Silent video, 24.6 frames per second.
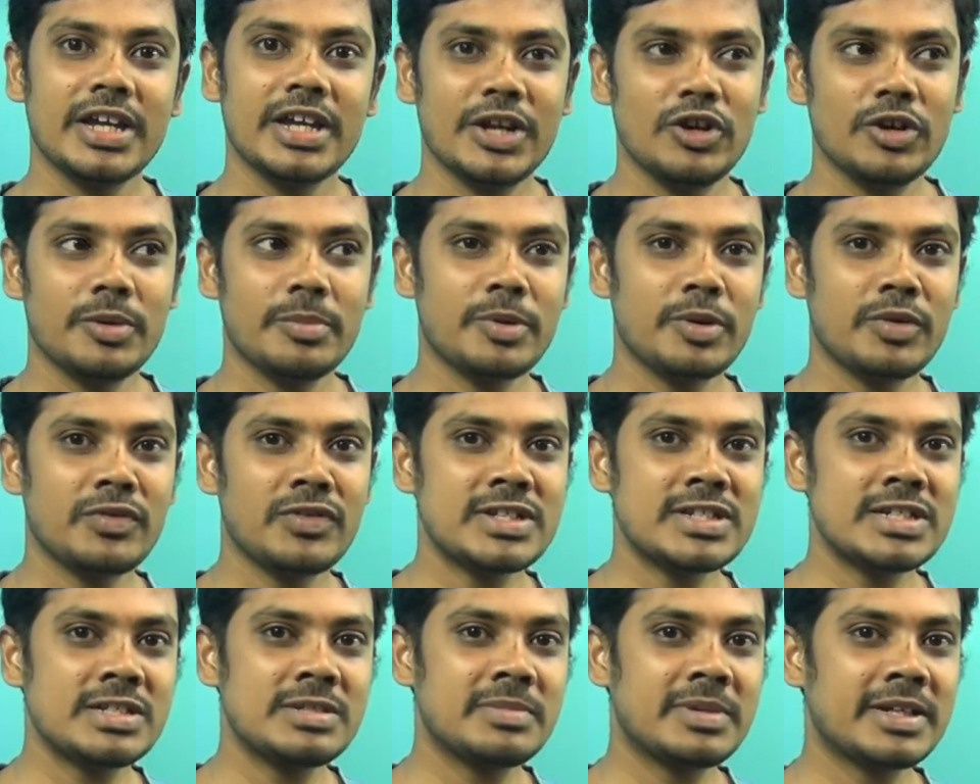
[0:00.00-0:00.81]
என்னோடய
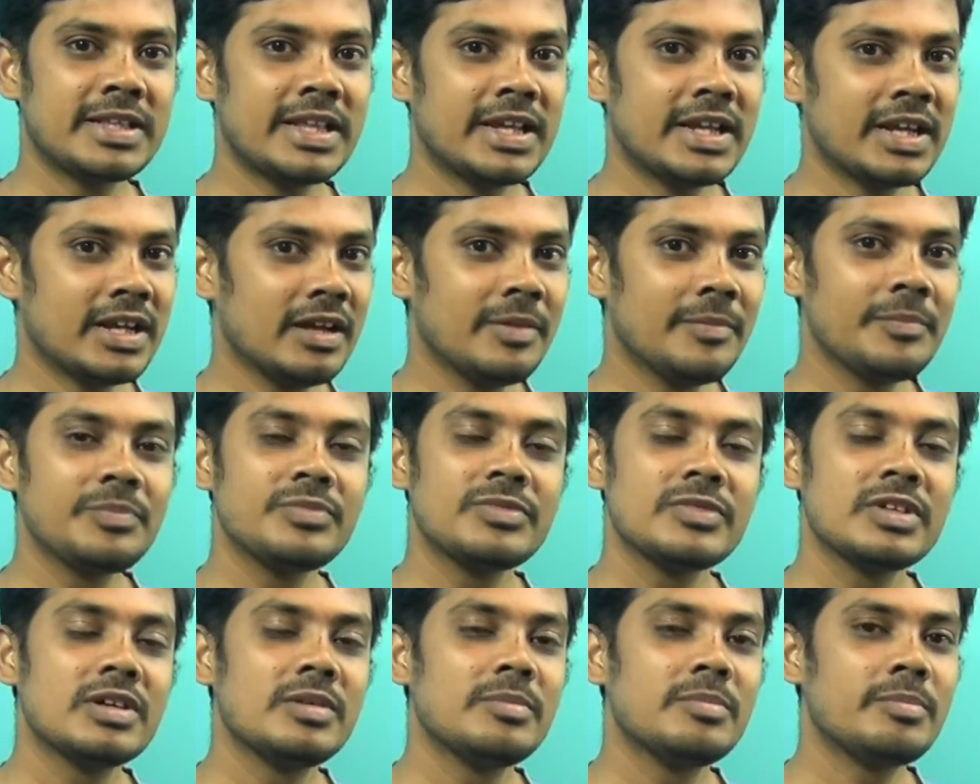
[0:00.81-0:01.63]
ப்ரொஃபஷன் பார்த்தீங்கன்னா
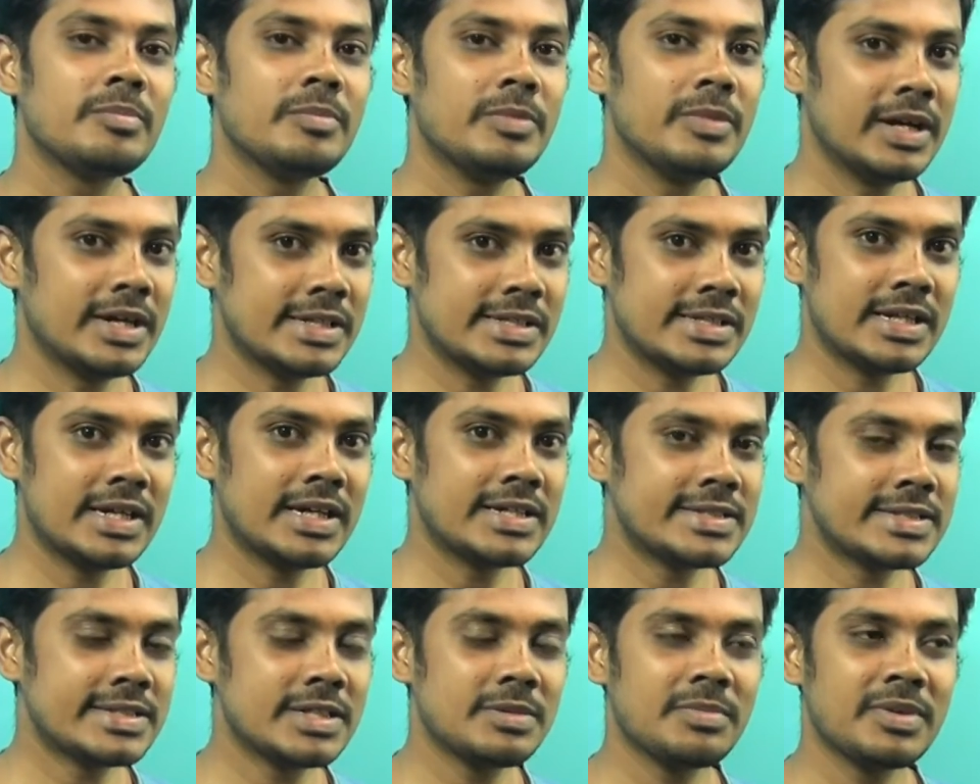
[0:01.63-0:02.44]

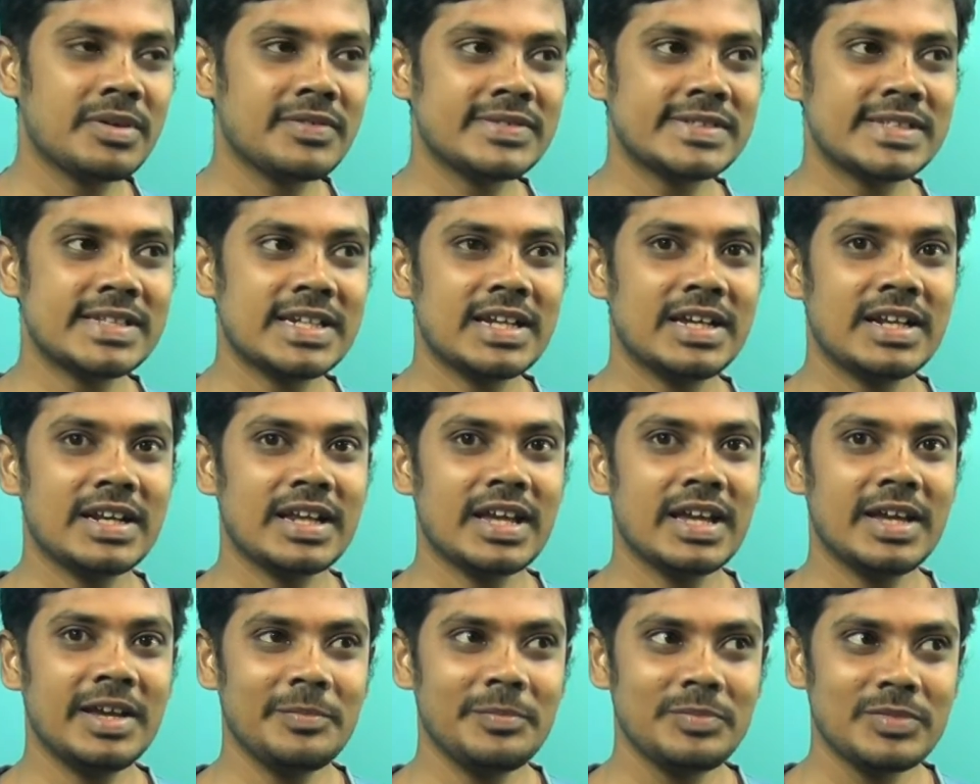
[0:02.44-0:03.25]
அசிஸ்டன்ட் ப்ரொஃபஸராக
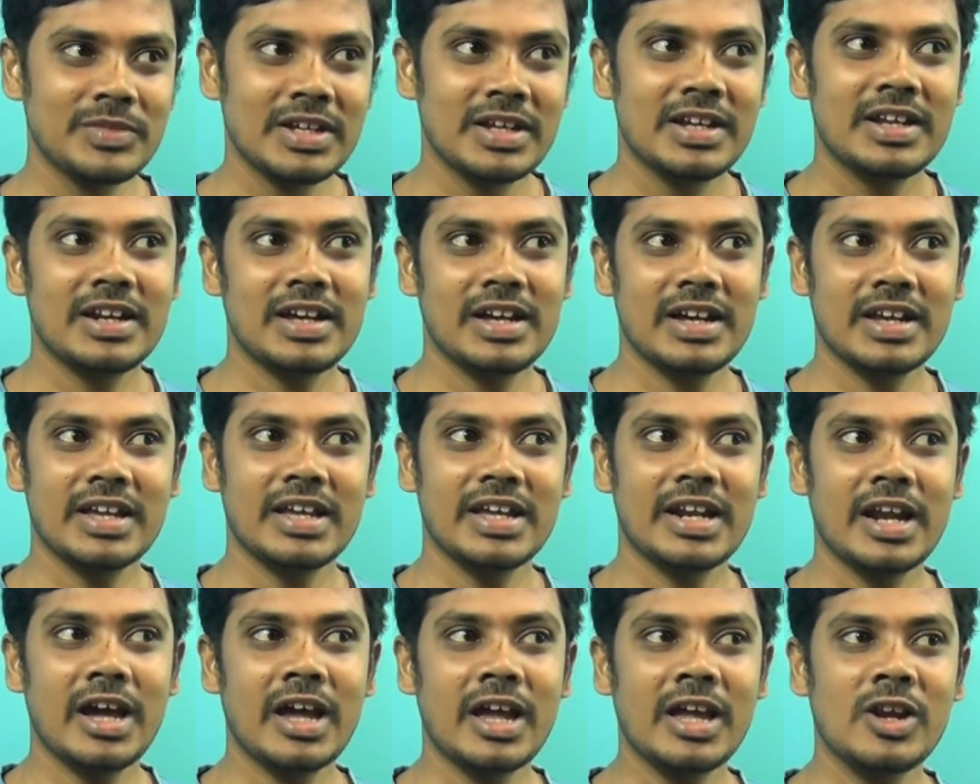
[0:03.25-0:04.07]
இருக்கேன் நான்
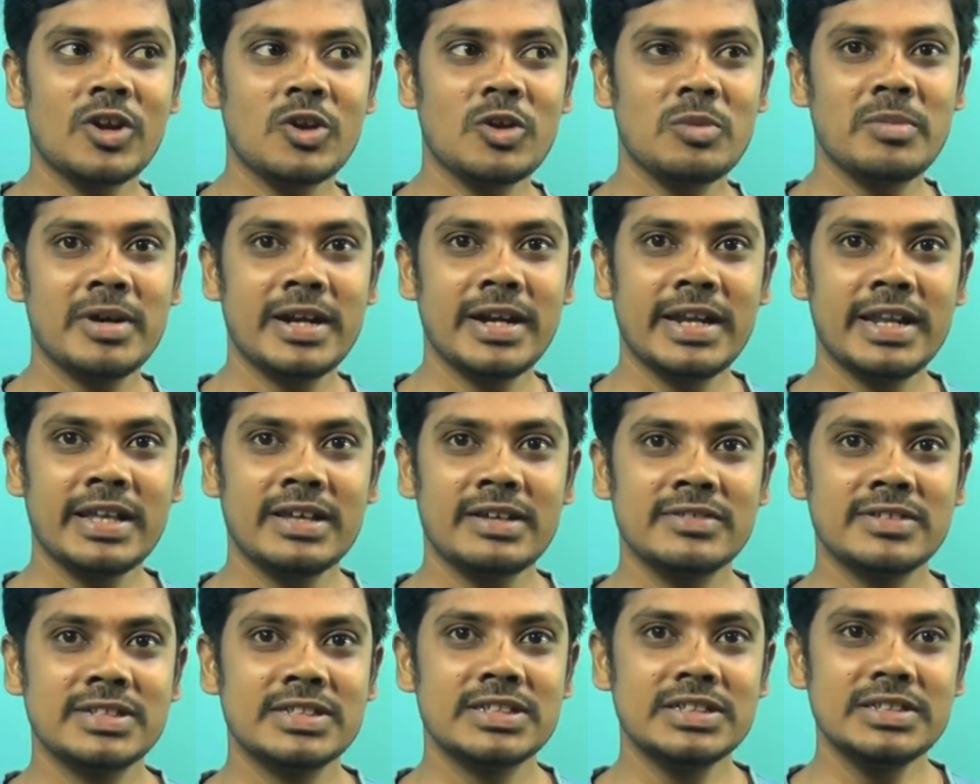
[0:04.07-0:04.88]
இங்கே ராயல்
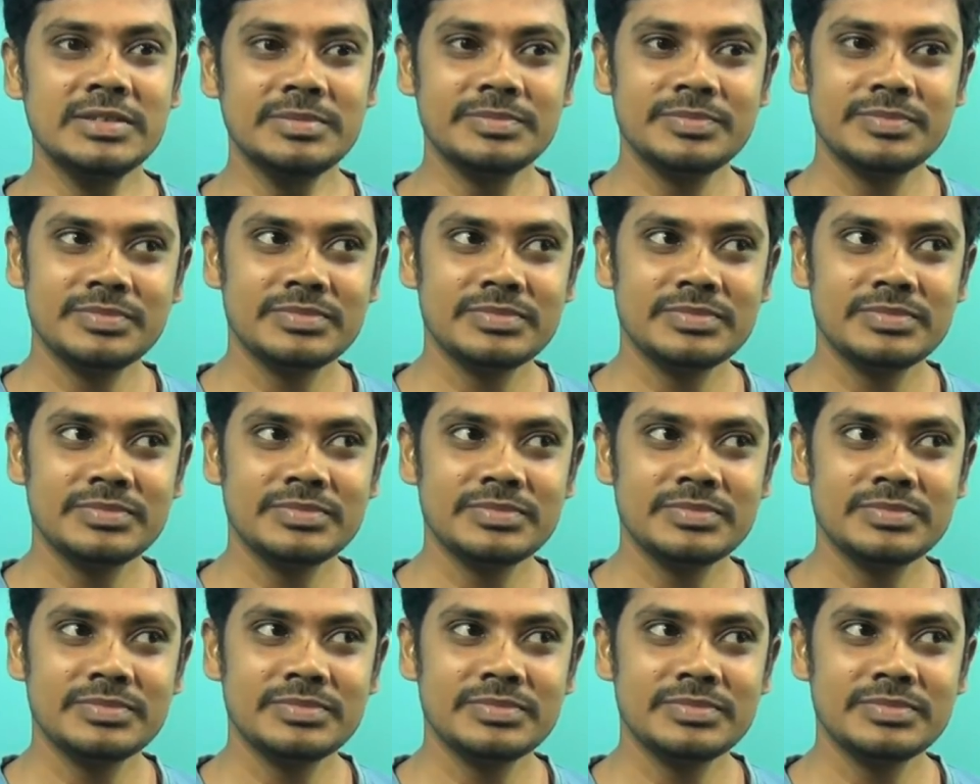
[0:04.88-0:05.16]
ரொமான்டிக் வந்து